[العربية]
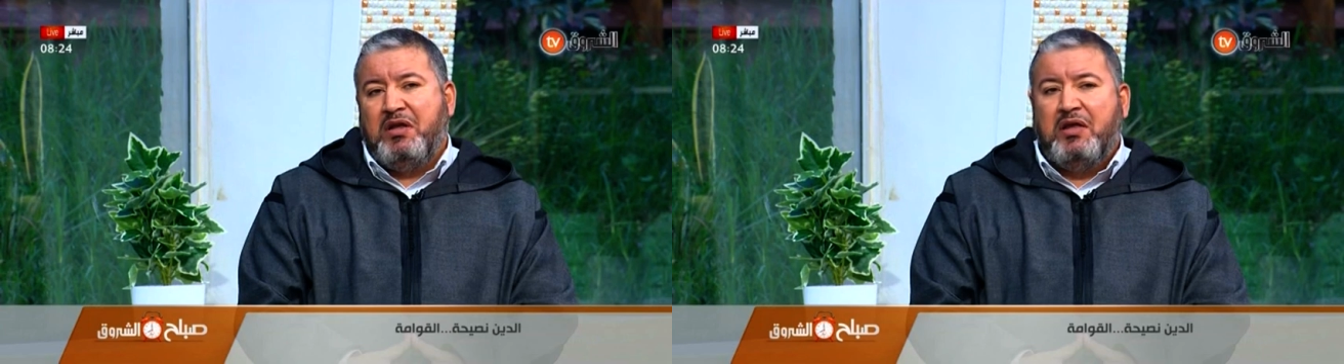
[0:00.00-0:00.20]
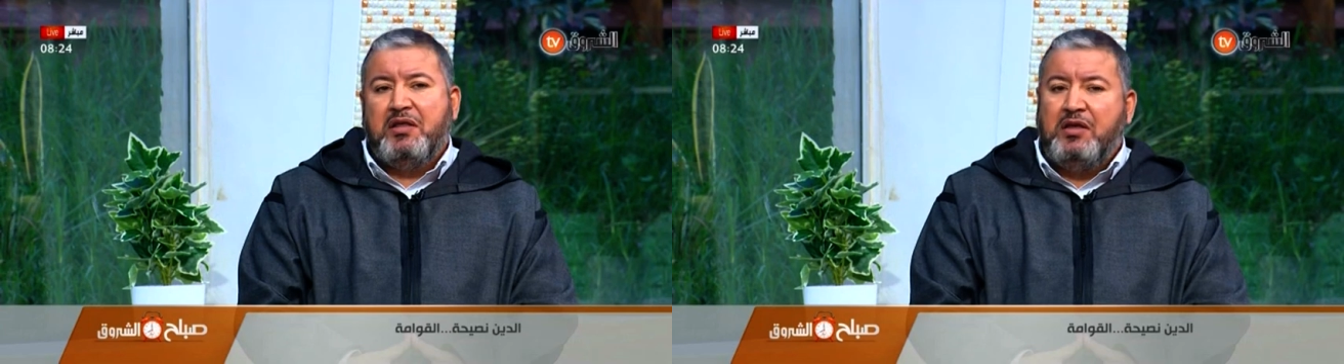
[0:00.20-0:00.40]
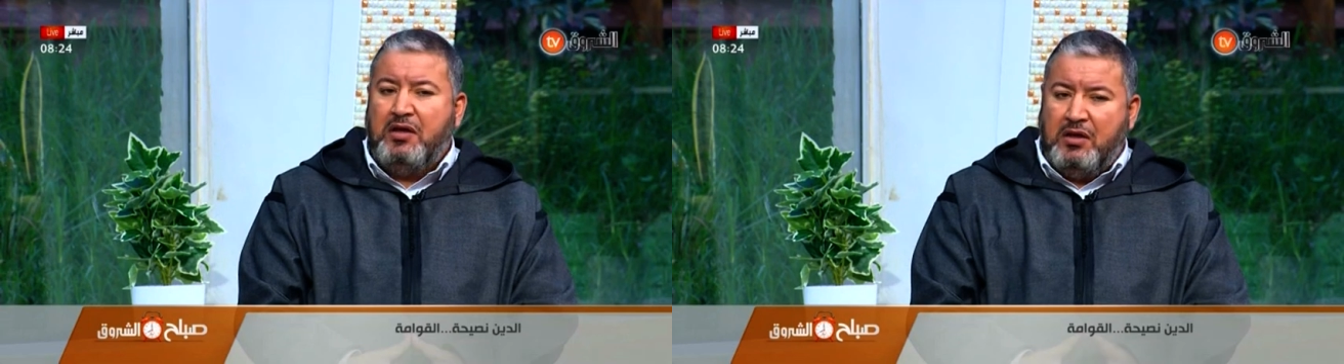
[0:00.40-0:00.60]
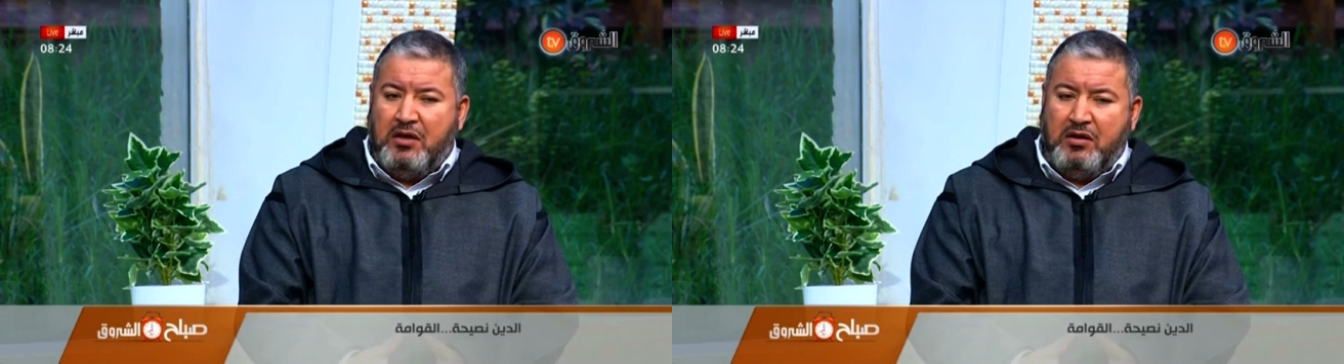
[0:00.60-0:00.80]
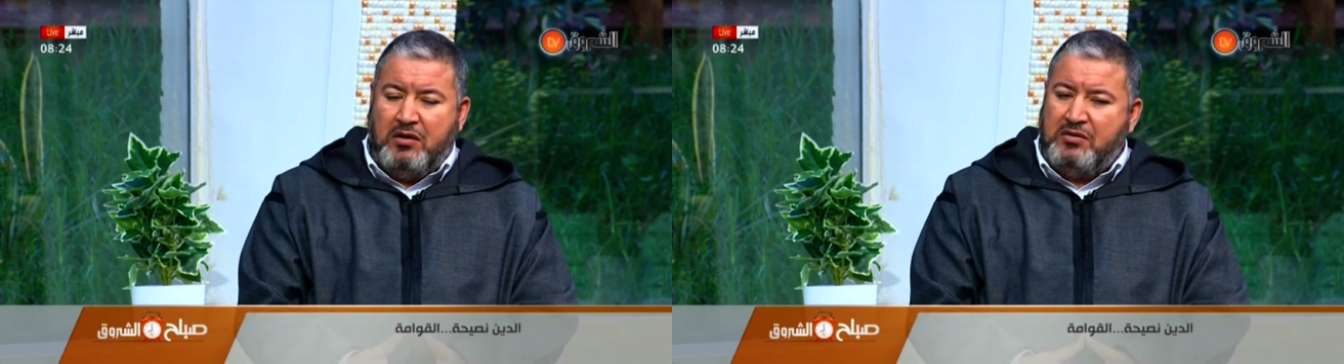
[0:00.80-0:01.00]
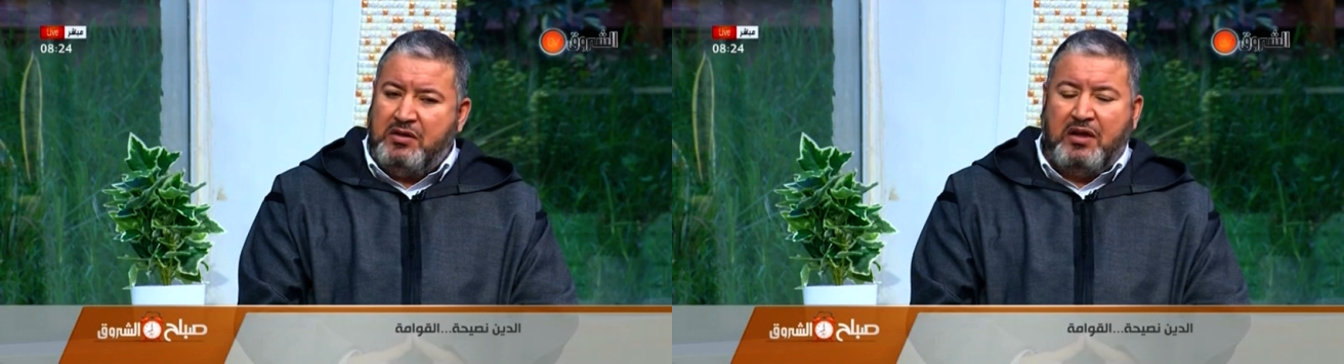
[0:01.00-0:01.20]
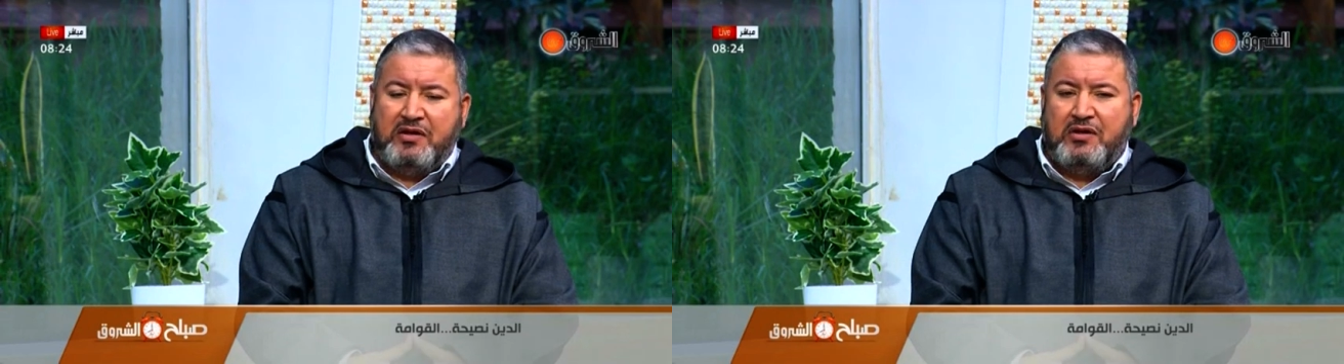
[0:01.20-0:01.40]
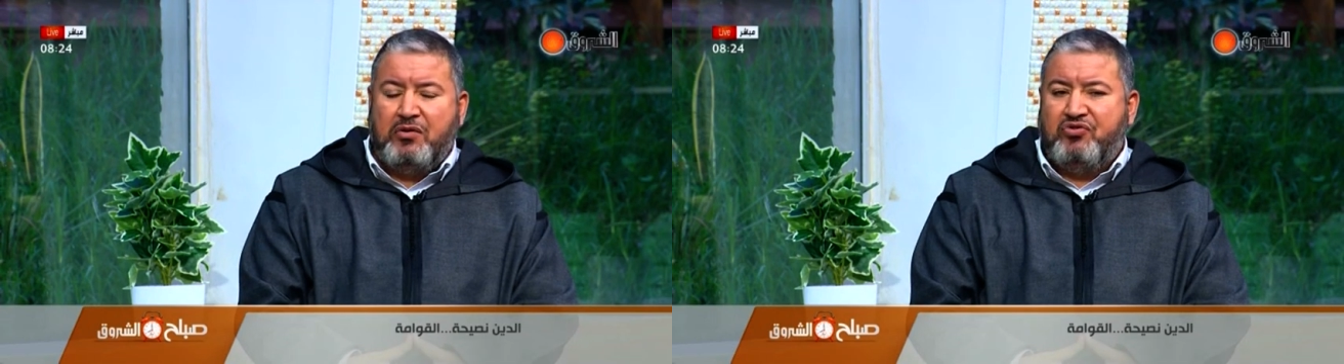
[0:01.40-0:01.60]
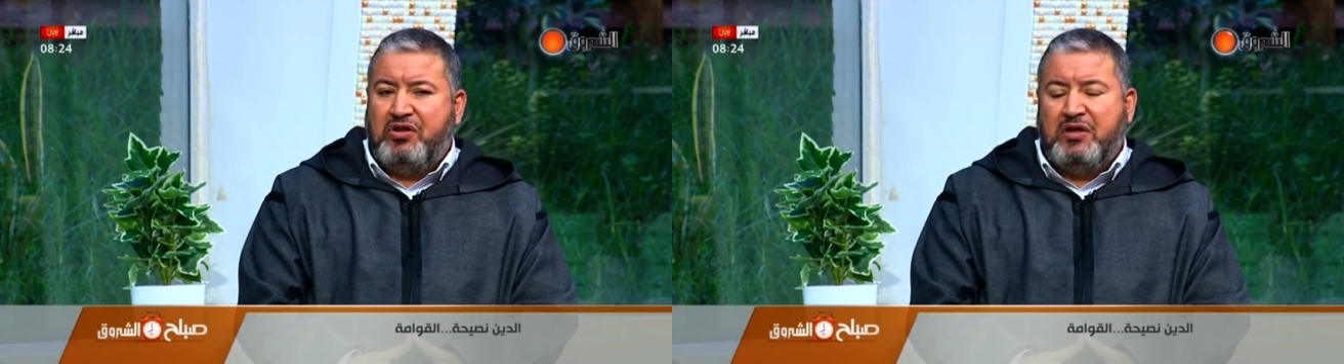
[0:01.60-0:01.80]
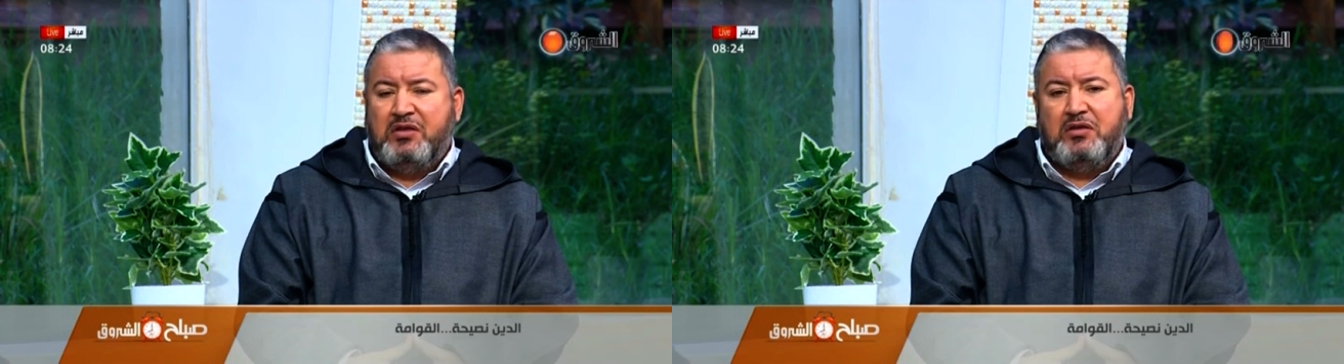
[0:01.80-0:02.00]
هذه دراسة
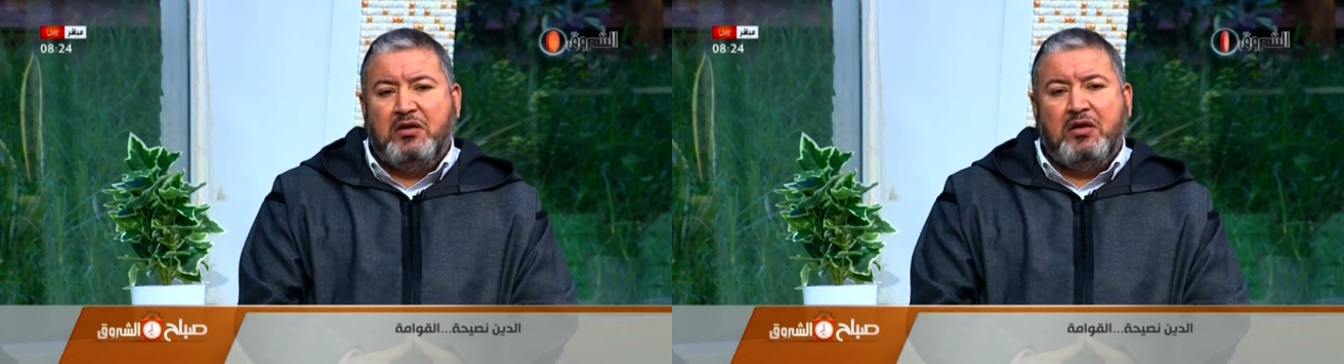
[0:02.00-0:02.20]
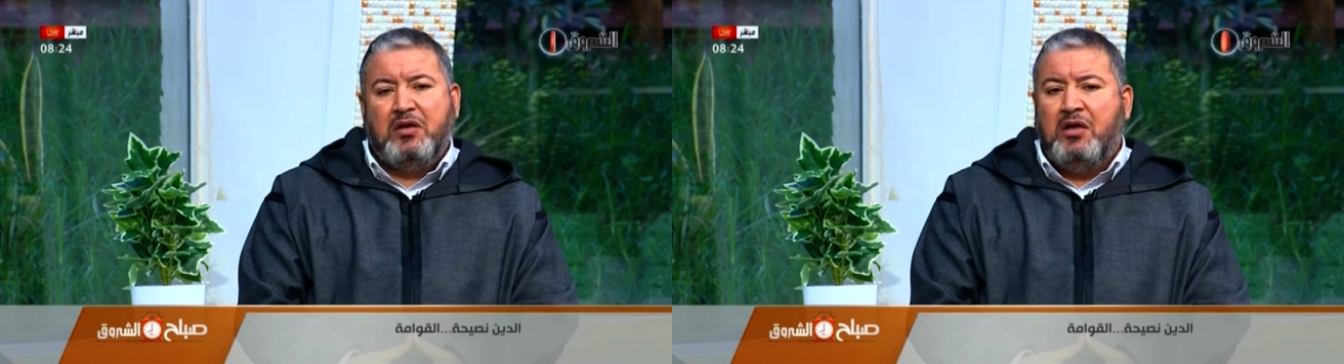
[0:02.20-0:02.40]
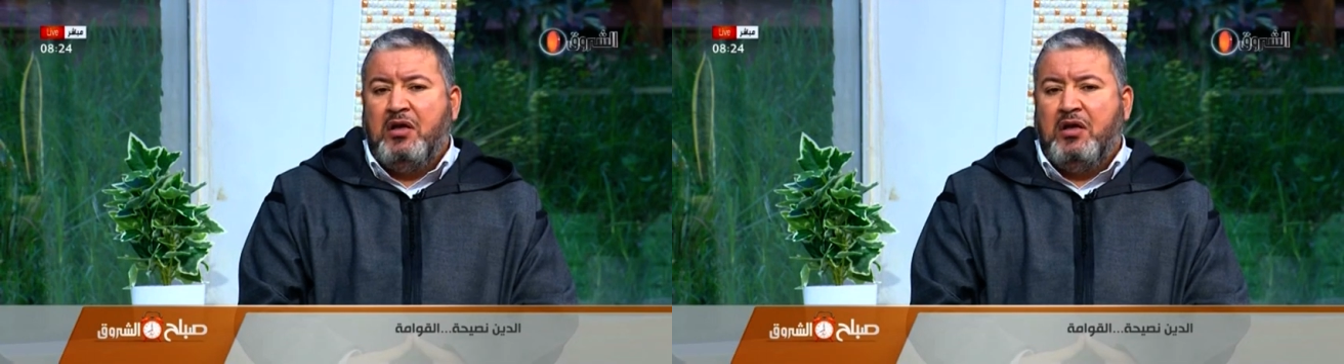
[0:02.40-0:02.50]
أجريت آه،